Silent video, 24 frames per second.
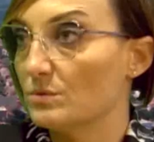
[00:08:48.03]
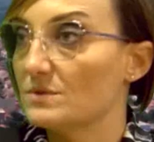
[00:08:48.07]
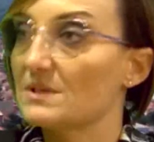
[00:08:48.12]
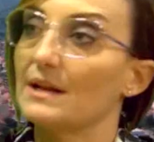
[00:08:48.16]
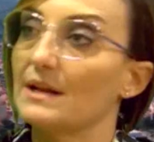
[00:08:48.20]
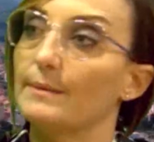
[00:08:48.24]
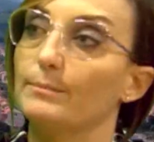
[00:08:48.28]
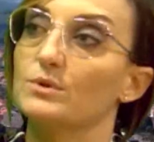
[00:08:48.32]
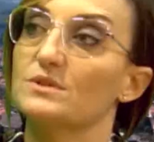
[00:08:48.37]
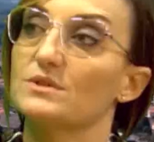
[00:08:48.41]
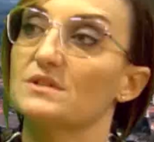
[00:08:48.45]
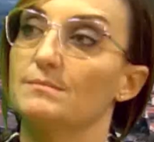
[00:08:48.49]

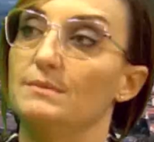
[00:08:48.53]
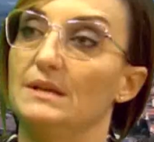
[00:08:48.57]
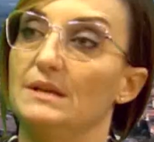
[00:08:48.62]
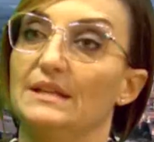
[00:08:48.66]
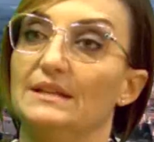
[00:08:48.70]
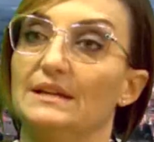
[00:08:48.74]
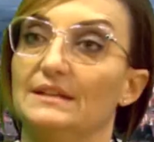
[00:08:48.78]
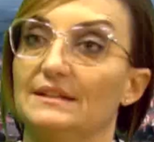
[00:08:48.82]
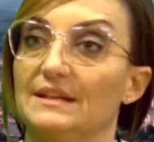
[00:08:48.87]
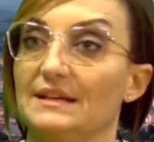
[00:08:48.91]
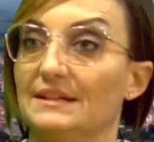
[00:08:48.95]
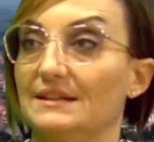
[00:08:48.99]
la
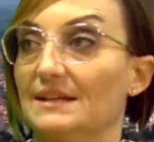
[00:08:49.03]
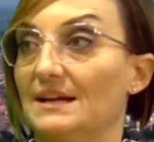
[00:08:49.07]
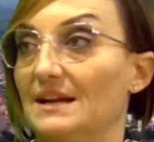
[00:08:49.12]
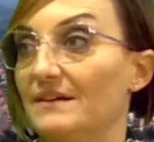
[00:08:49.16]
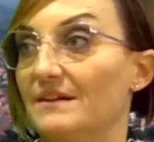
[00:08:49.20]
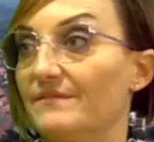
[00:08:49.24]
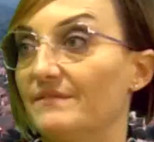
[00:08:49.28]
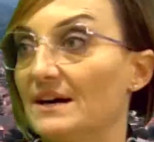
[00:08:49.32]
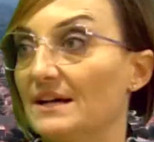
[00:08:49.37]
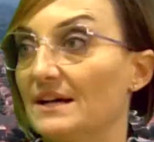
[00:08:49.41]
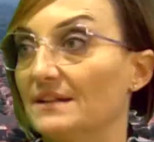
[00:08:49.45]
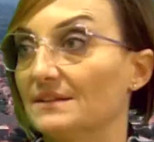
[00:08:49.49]
possibilità di andare
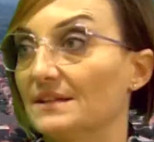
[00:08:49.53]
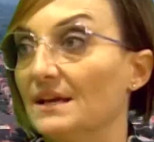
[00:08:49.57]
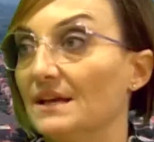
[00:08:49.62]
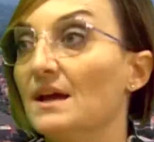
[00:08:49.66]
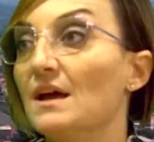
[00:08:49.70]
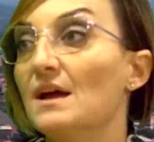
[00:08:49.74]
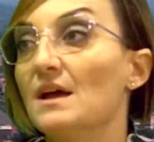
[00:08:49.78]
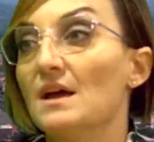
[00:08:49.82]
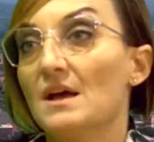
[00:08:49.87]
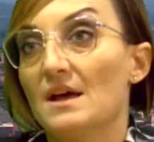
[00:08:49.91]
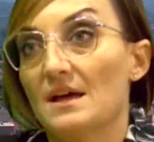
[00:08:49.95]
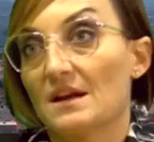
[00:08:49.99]
avanti
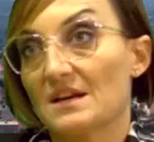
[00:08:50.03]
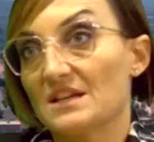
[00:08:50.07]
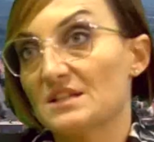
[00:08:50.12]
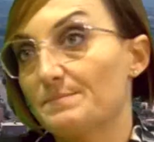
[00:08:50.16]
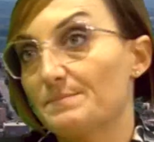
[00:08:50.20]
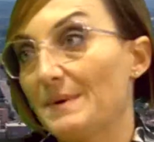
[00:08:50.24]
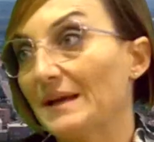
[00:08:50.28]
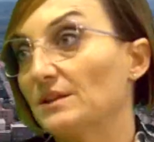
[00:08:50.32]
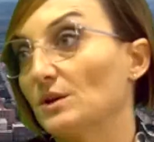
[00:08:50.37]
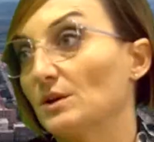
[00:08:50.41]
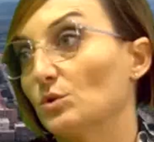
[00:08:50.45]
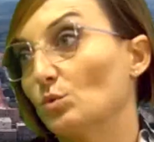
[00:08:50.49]

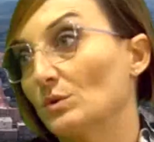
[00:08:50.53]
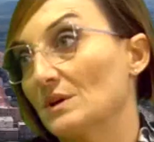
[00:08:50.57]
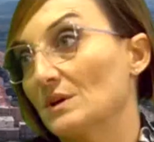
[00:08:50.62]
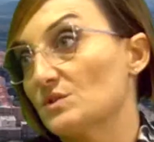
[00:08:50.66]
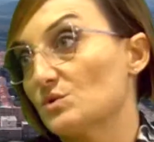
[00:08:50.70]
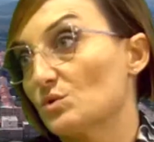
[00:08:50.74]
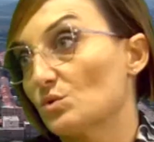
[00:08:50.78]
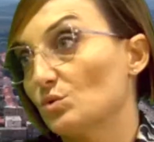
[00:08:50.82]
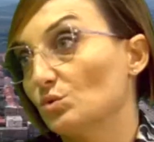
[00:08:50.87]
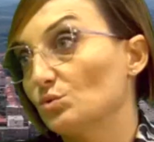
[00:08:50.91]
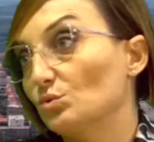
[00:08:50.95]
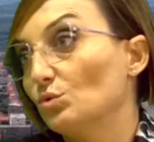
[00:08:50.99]
rispetto ad una
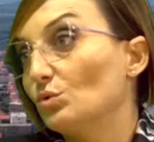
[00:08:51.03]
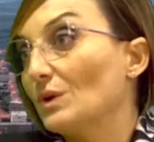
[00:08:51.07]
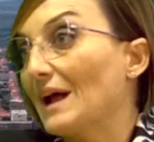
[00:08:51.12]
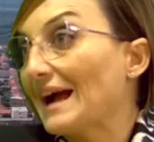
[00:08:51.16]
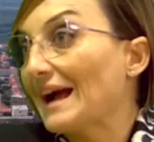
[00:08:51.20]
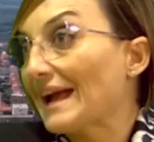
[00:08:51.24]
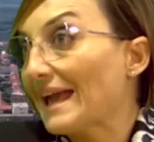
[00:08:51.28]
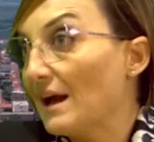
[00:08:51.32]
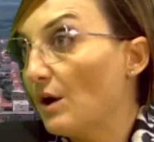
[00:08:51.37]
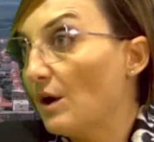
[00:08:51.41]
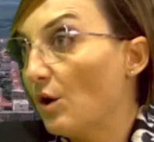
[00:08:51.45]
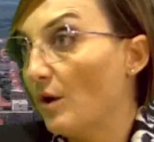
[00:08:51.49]
struttura
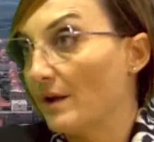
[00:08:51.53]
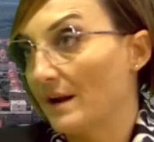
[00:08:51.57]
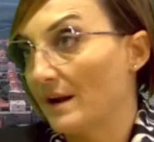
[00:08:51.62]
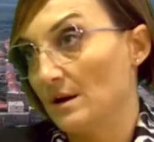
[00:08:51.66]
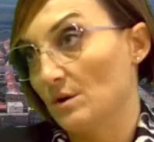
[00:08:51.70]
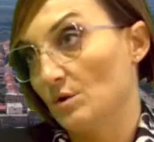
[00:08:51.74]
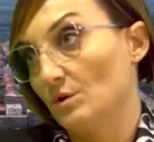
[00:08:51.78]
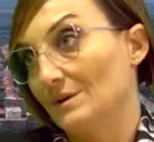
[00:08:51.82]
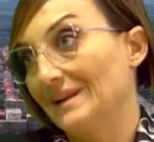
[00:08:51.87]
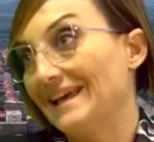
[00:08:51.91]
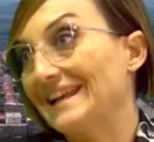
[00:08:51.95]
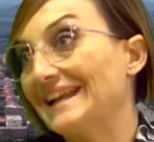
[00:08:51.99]
che ora
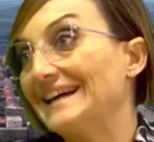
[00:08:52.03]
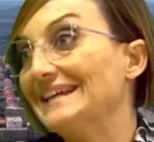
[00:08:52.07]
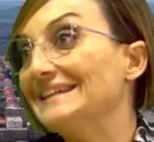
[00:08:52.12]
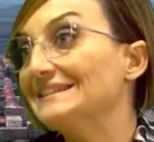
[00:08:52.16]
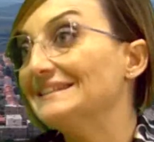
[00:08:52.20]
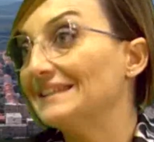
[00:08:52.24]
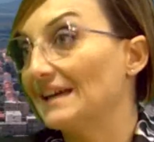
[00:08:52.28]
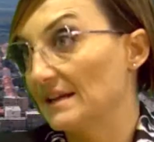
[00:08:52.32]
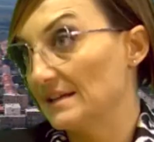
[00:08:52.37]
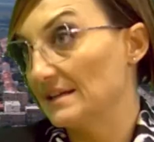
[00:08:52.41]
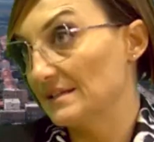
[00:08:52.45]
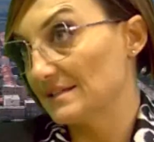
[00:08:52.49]
non era
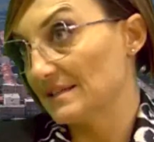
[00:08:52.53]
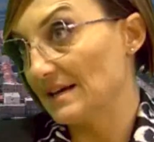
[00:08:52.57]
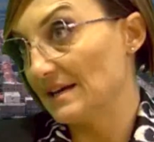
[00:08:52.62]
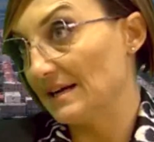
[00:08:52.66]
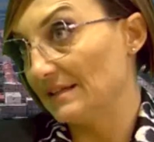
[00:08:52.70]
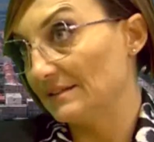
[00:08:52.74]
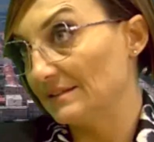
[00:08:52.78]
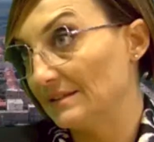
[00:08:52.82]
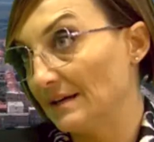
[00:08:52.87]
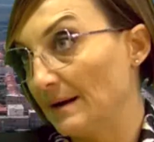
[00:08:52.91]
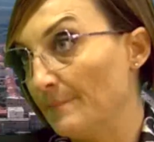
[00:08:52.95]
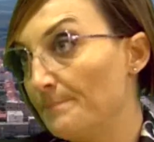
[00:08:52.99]

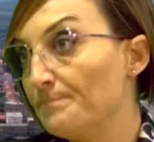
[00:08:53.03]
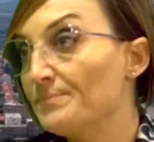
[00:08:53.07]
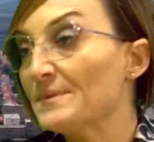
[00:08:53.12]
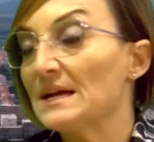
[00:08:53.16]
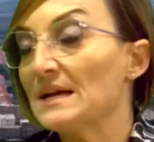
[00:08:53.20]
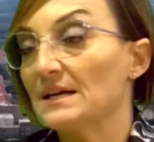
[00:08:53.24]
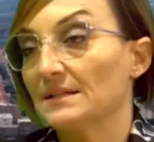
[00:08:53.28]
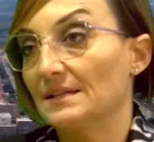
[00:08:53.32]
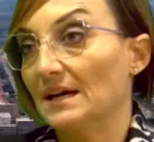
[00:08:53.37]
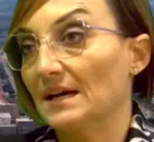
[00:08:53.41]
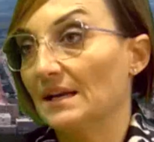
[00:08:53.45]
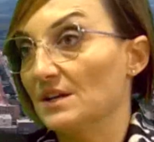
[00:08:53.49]
interessata
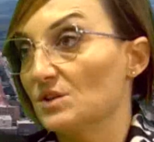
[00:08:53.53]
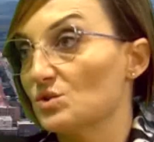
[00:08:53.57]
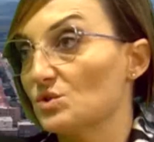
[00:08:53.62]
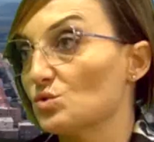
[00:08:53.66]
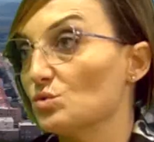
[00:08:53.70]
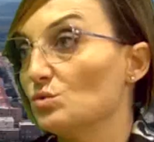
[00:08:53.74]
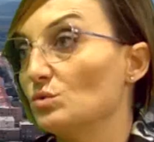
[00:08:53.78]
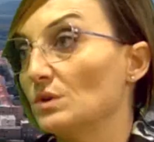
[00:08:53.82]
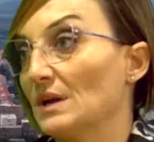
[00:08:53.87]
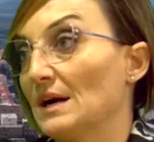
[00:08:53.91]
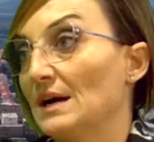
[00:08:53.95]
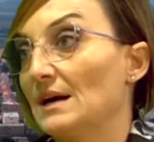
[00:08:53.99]
da
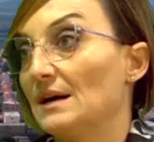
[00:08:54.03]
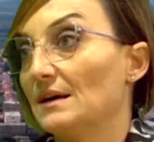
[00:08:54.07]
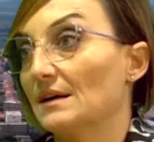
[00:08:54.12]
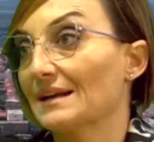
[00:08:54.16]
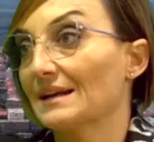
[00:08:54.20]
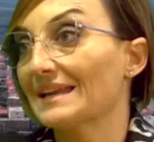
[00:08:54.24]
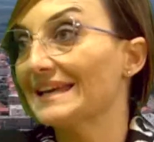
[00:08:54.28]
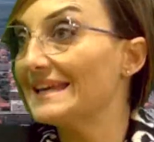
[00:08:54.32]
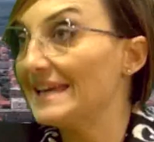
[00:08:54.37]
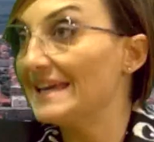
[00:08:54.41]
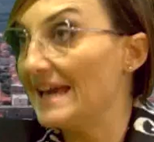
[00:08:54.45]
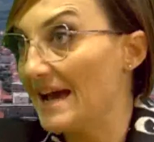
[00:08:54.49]
nessuna
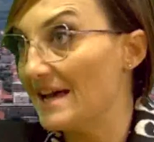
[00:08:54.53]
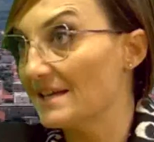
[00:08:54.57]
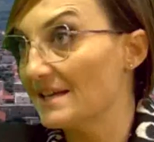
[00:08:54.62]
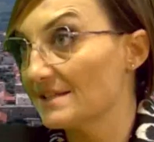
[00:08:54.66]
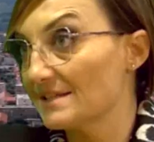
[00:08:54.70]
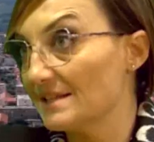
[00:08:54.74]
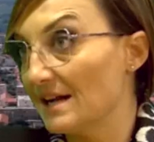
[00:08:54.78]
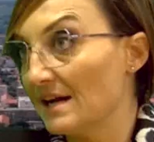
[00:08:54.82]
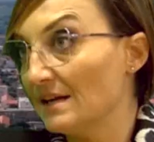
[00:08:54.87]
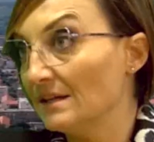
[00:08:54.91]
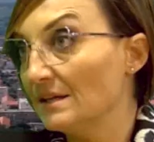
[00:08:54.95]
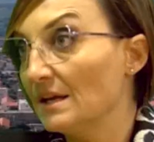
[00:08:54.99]

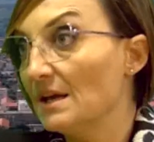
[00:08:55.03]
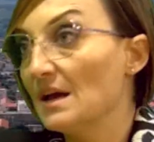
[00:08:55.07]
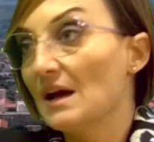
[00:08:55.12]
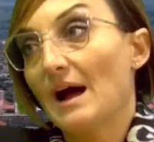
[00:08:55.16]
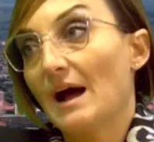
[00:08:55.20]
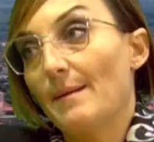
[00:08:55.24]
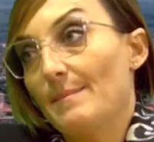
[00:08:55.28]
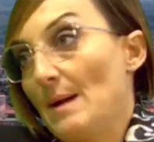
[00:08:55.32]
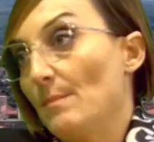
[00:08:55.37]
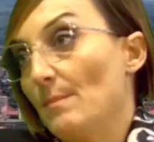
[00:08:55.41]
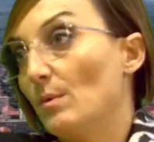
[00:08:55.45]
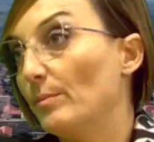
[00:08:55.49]
richiesta, certo.
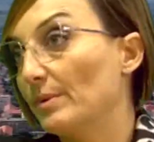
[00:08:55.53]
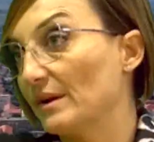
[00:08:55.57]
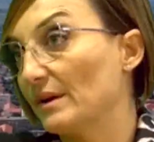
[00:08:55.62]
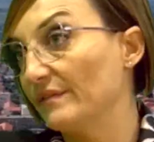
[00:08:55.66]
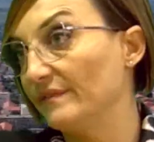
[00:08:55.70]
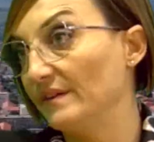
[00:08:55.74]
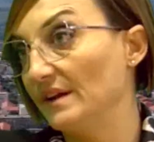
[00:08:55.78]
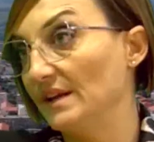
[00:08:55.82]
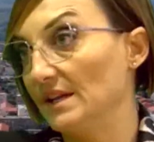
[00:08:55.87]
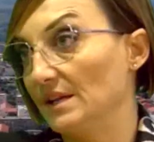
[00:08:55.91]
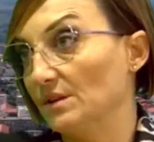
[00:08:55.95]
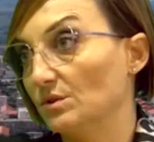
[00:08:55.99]
abbiamo
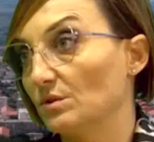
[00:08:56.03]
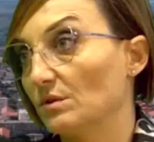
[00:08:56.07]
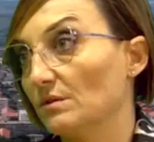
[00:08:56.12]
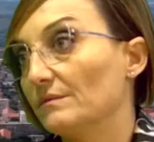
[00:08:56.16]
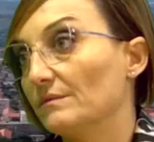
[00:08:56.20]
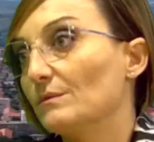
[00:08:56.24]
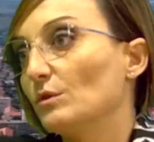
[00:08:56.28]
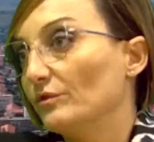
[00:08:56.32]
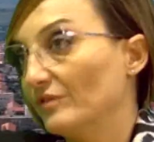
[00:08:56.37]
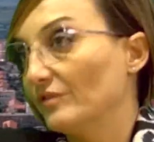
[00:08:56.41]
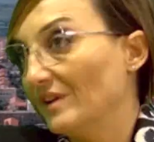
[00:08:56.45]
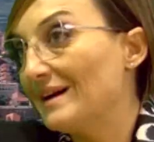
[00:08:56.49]
preferito
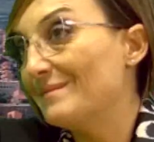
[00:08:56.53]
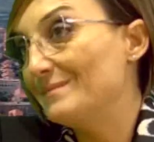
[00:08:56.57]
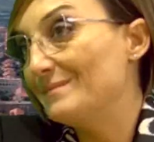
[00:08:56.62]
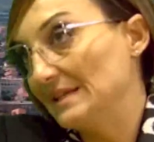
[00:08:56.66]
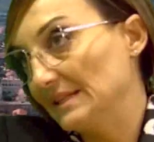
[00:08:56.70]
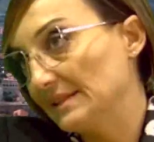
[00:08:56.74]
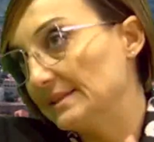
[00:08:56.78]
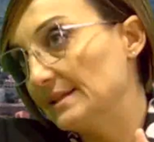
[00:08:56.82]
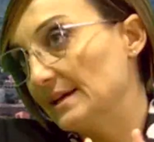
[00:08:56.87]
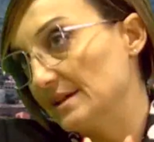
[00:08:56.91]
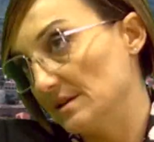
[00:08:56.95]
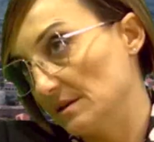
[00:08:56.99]

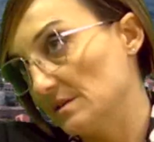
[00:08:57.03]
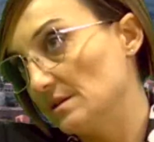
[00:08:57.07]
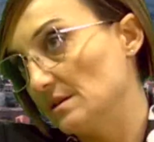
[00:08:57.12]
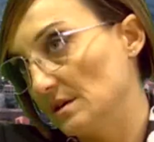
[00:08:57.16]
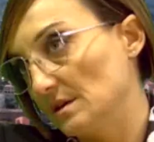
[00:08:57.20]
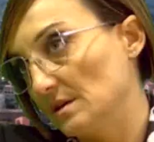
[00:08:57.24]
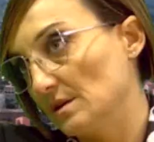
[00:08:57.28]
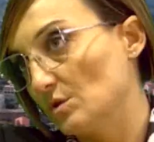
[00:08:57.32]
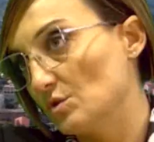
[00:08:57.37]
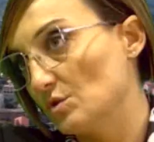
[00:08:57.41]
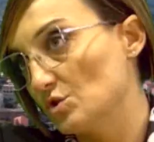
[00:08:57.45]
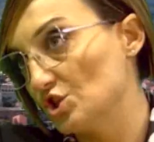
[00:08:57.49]
ovviamente
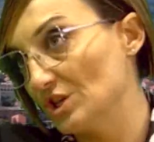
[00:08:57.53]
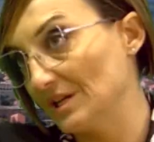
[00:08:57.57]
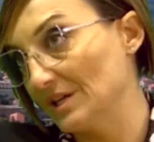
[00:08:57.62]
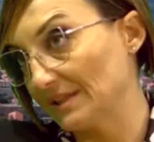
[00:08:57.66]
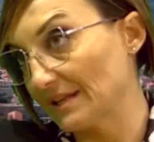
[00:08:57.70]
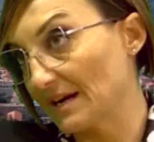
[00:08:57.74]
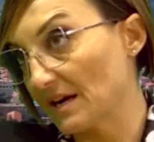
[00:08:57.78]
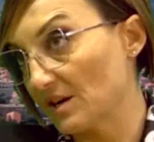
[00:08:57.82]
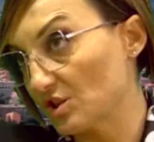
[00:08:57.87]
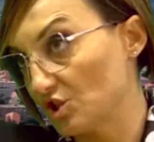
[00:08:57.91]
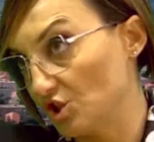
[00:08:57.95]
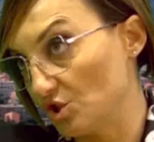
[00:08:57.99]
eh,
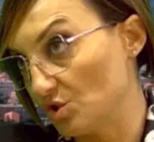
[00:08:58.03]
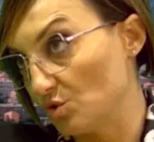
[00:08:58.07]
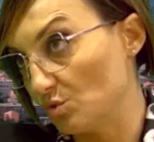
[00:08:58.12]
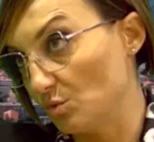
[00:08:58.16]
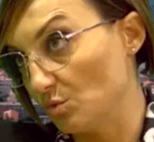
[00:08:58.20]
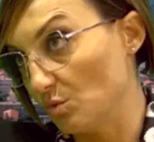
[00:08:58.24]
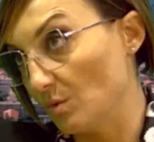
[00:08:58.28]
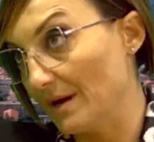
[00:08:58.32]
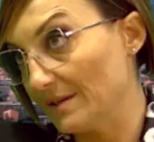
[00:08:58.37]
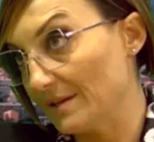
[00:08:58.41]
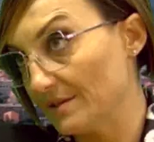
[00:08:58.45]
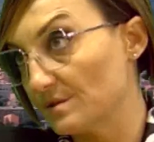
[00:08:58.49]
concentrarci su
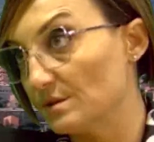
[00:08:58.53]
questo. È